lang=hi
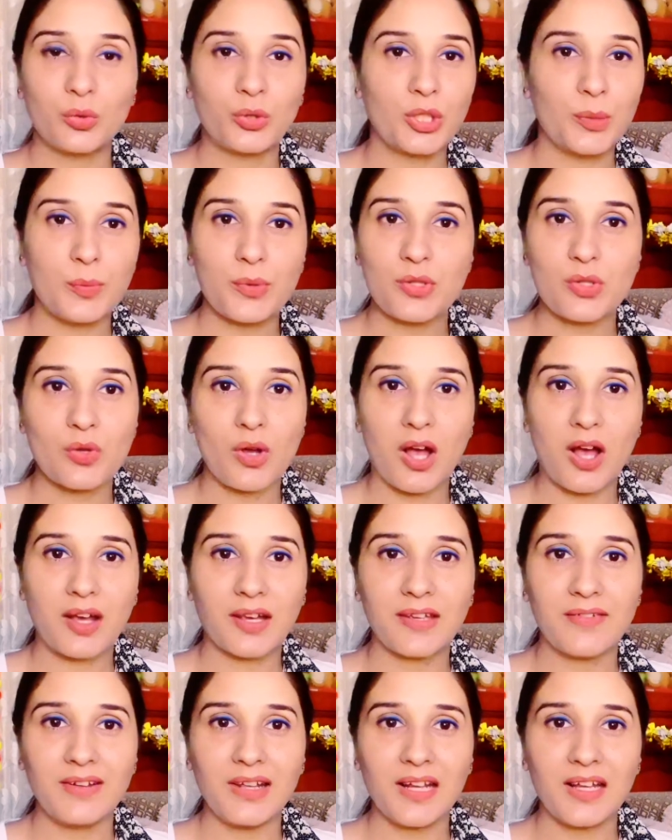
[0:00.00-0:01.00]
सोने पर
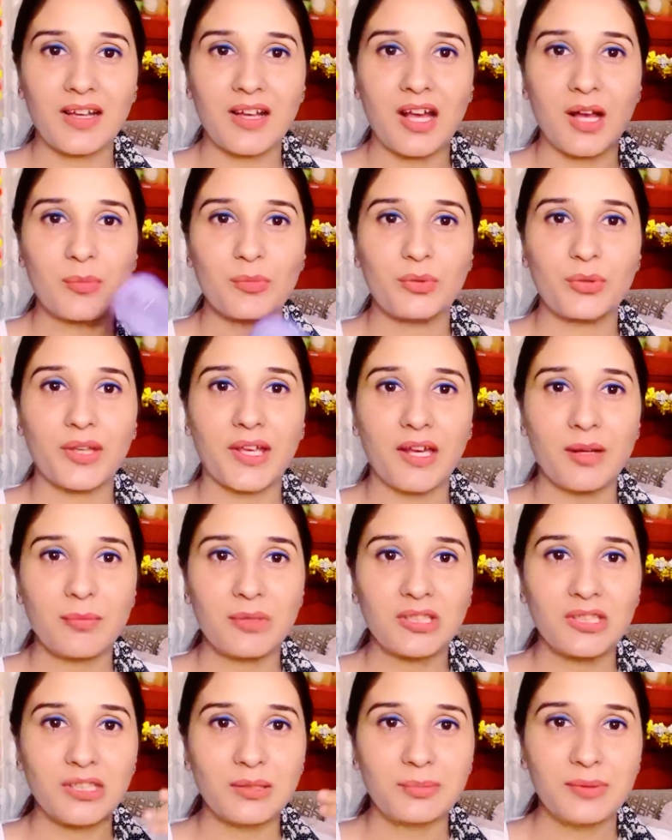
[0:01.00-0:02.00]
सुहागे वाला काम हो गया
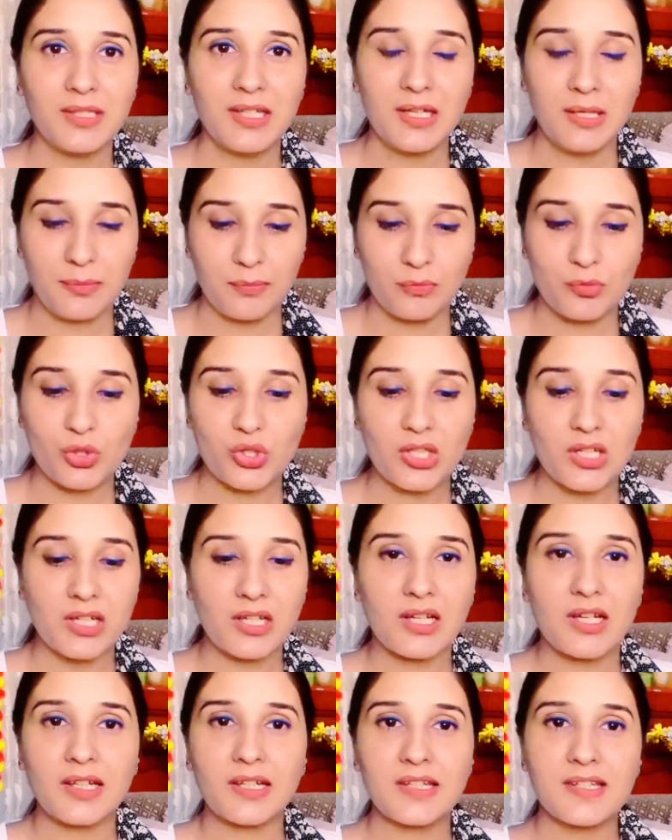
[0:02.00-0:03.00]
मतलब मुझे
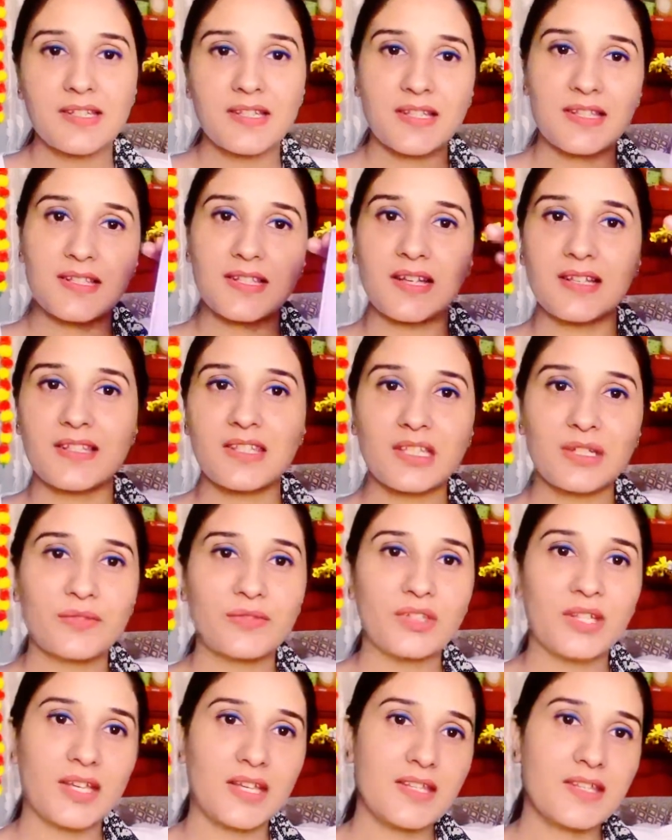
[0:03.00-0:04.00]
लगा कि इसके साथ सिर्फ
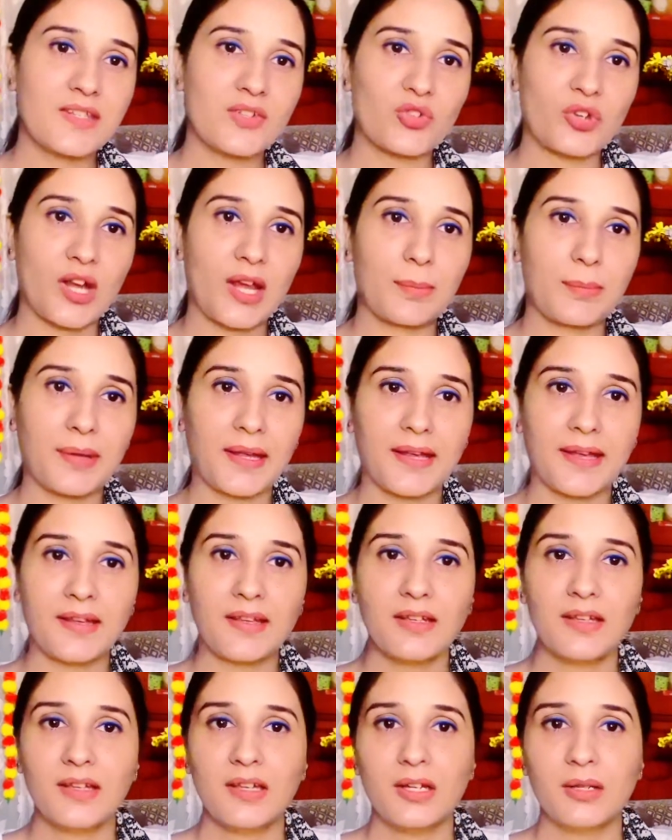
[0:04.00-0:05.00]
यही स्ट्रैप
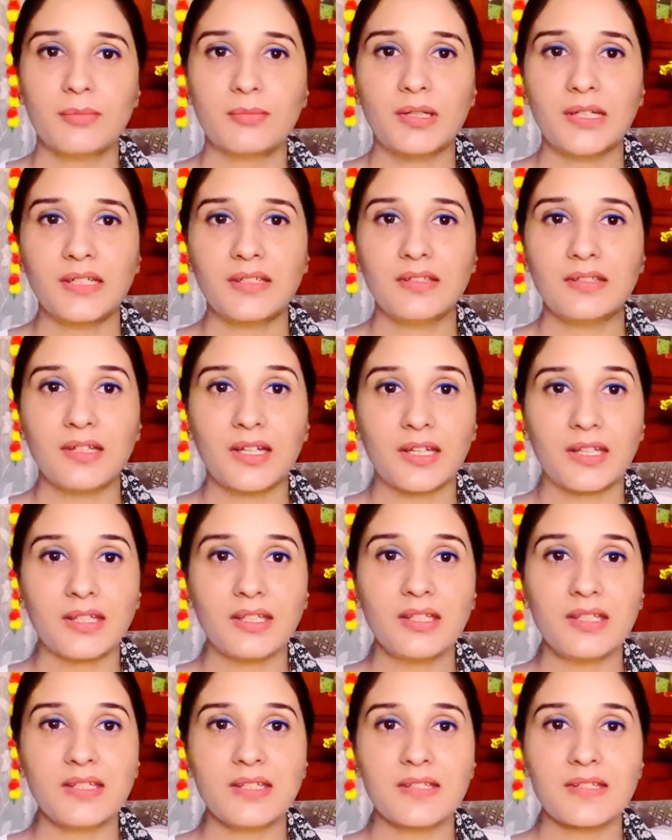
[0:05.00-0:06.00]
है बट
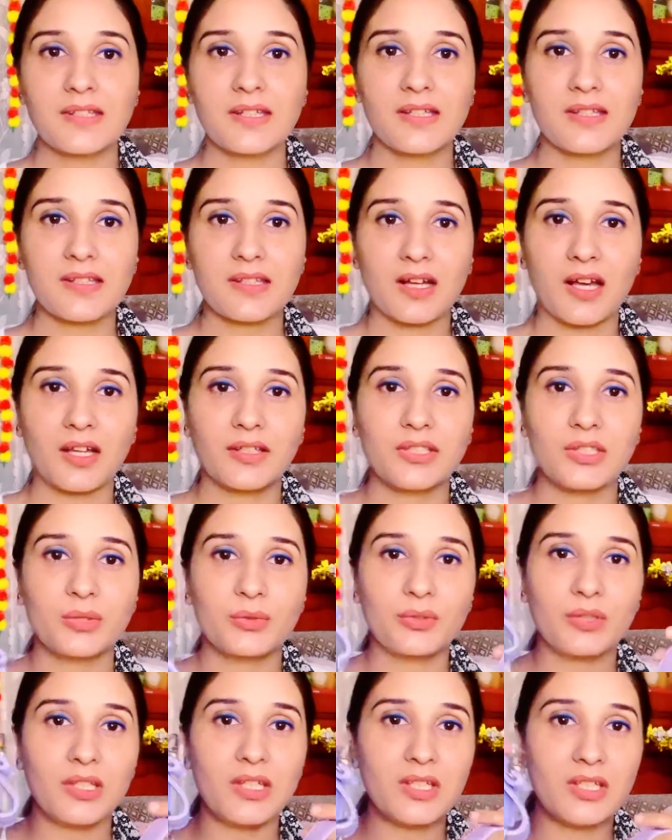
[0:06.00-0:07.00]
नहीं इसके साथ
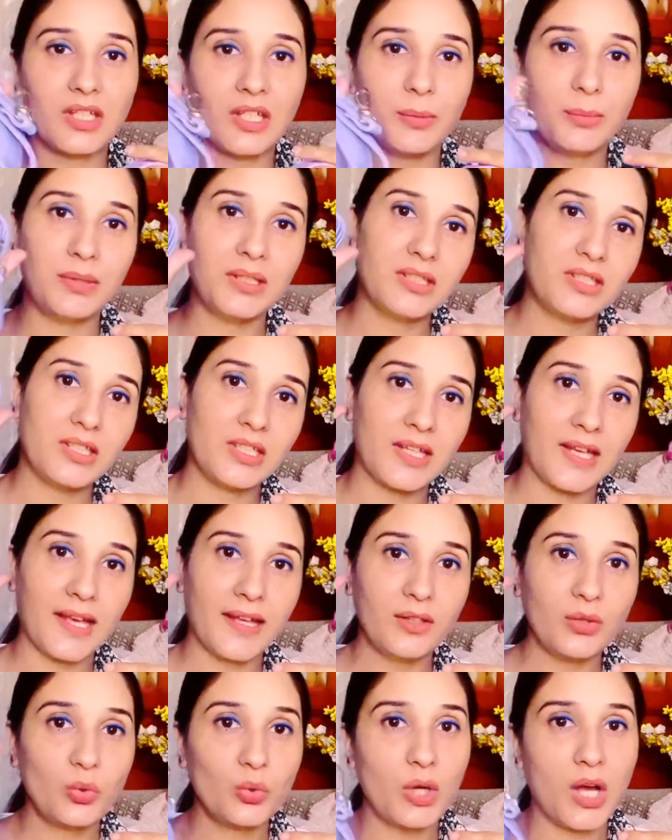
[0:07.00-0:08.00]
इन्होंने ये भी दी
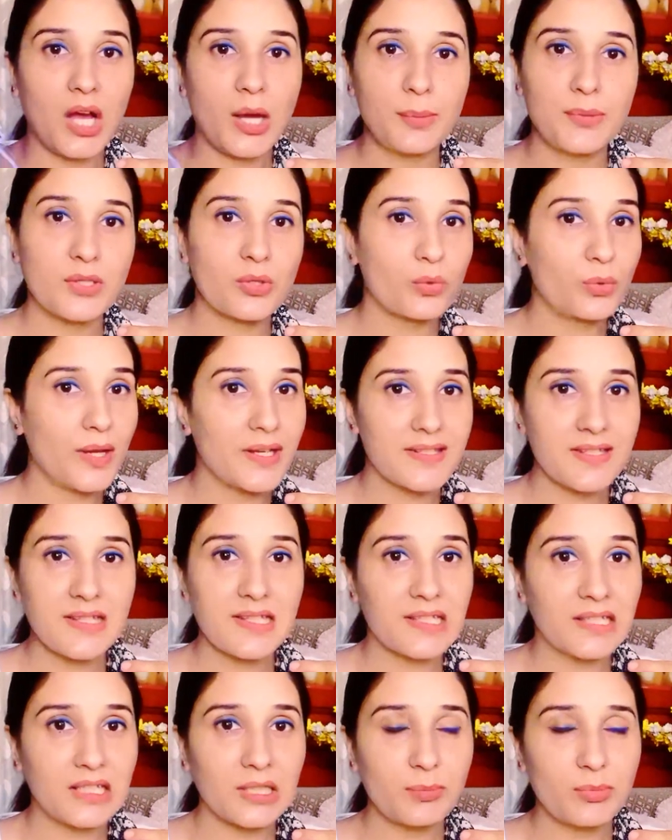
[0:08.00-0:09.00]
है तो आप इसको ऐसे
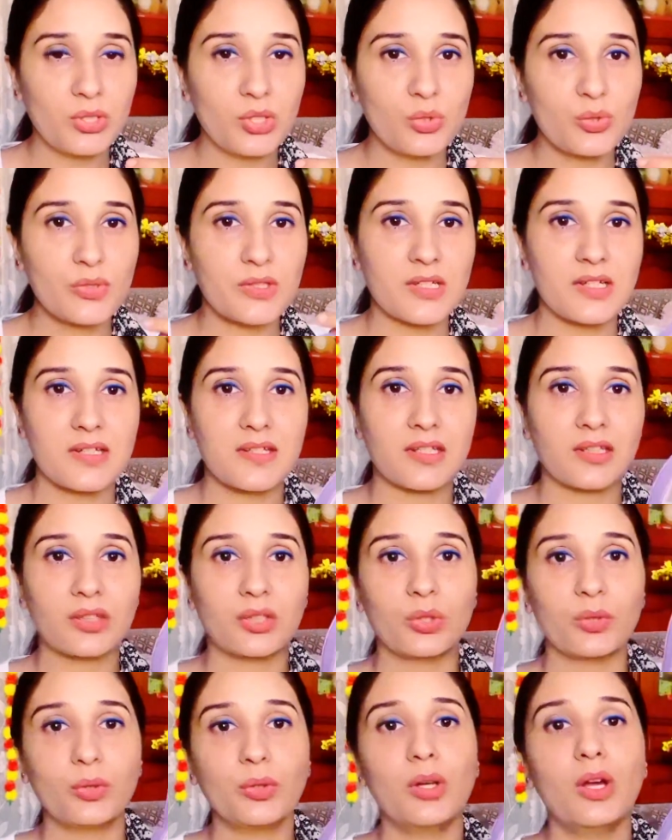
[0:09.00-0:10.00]
स्लिंग भी यूज़ कर
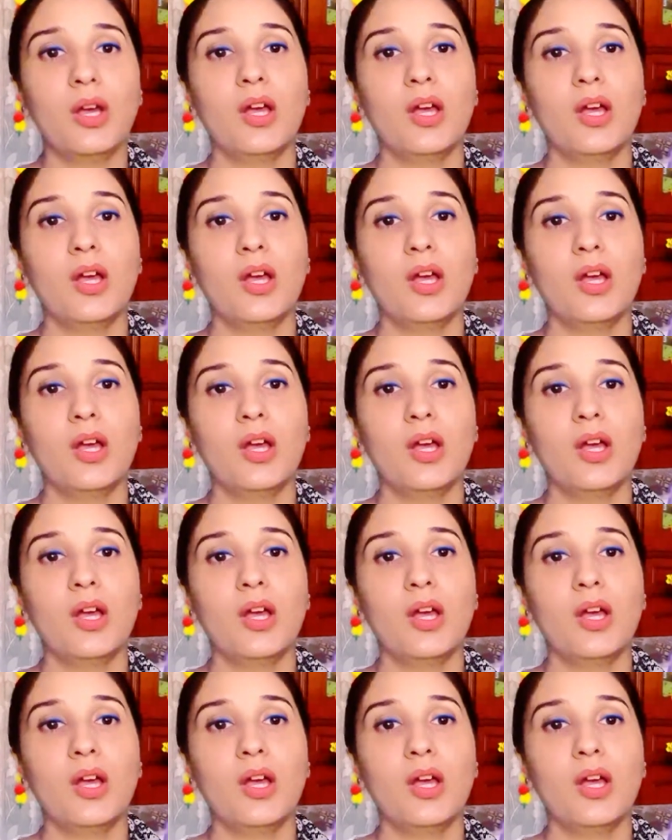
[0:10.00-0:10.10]
सकते हो